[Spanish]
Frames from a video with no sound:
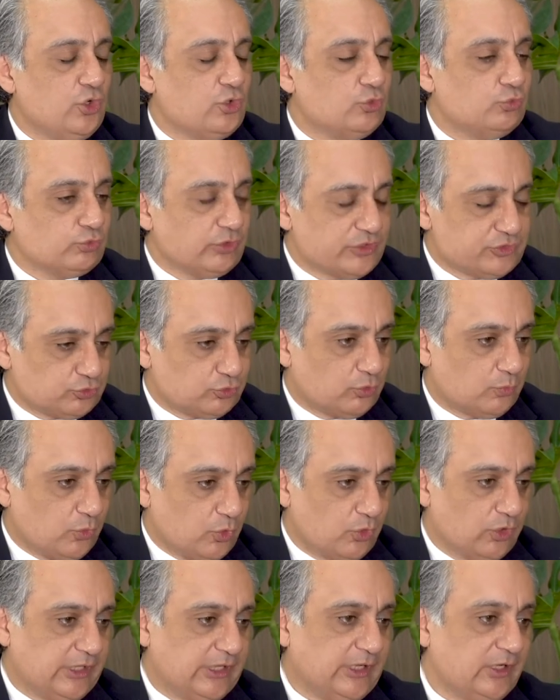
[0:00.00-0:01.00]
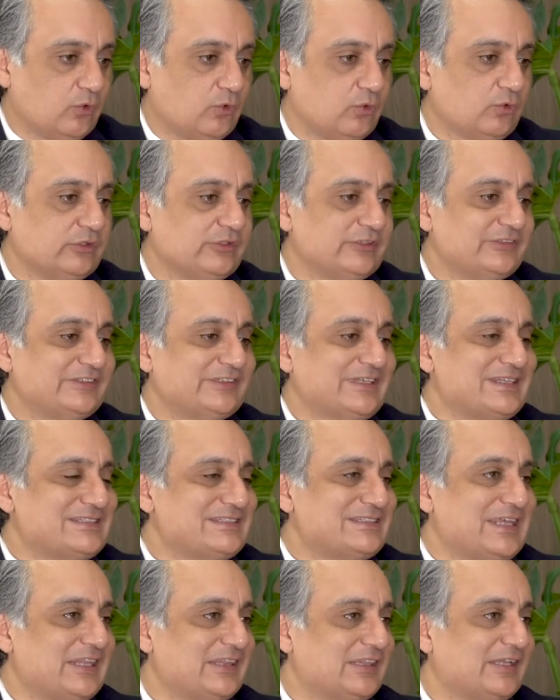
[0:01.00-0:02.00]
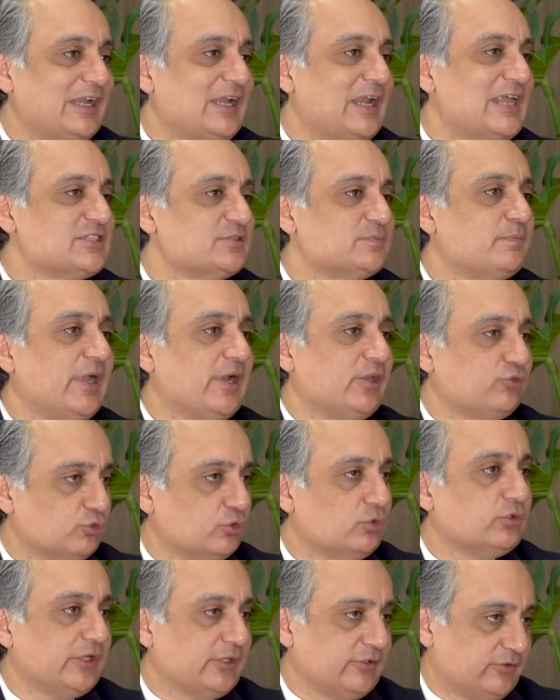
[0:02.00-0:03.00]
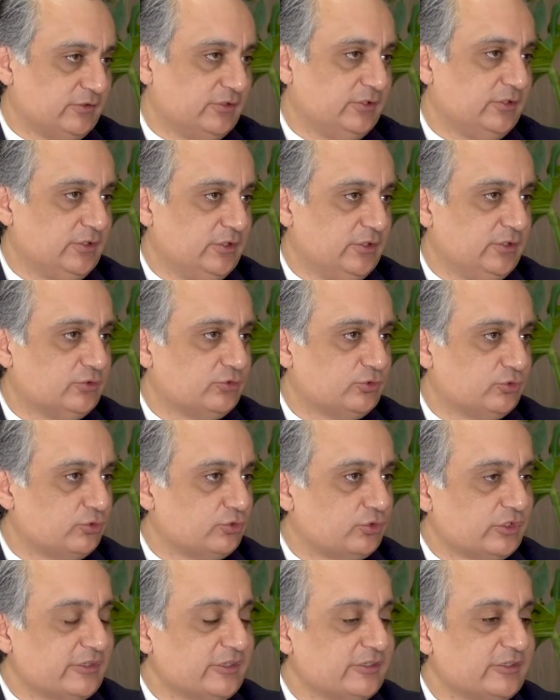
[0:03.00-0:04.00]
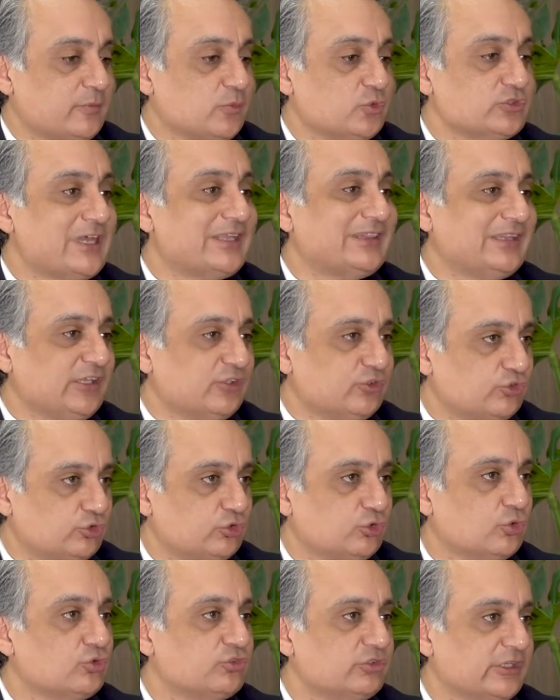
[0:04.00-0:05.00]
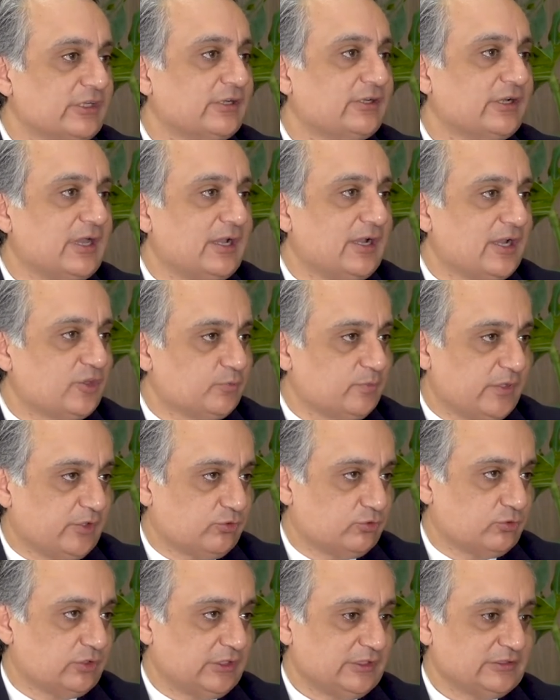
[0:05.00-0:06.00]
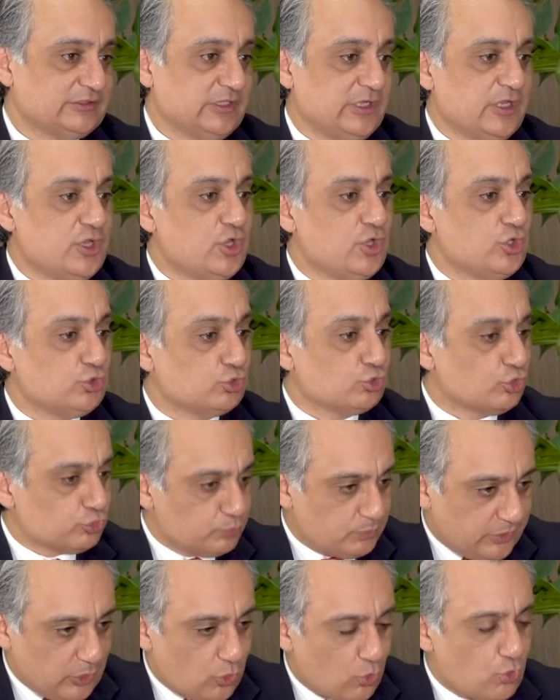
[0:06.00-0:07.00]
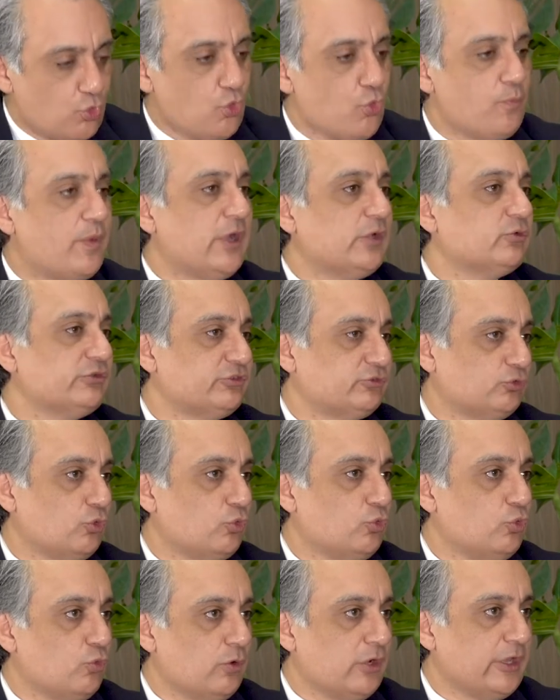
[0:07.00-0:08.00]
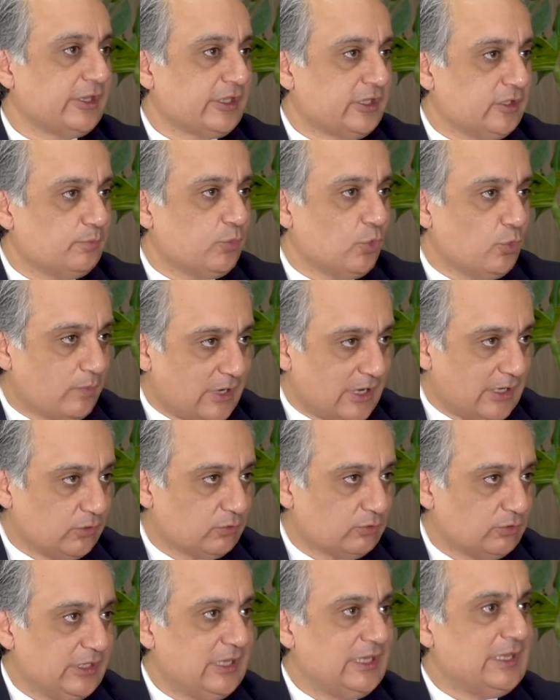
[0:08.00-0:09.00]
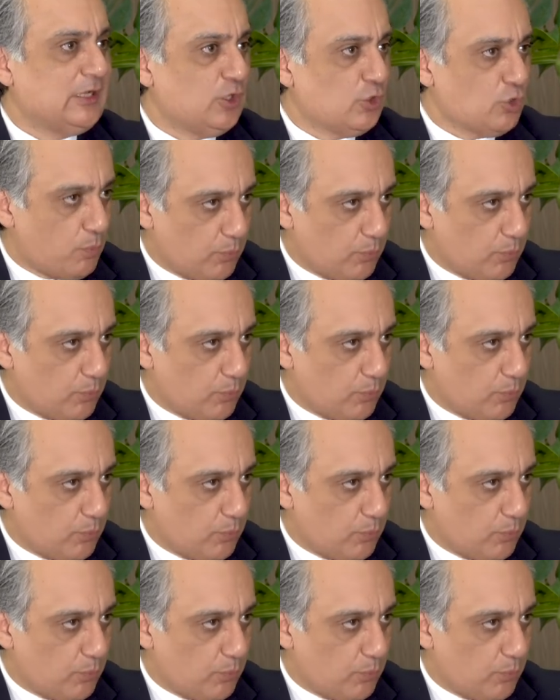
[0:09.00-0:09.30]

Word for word: Nuestro modelo se centra en las personas, nosotros hacemos atención centrada en las personas. Nos preocupa nuestro equipo humano, lo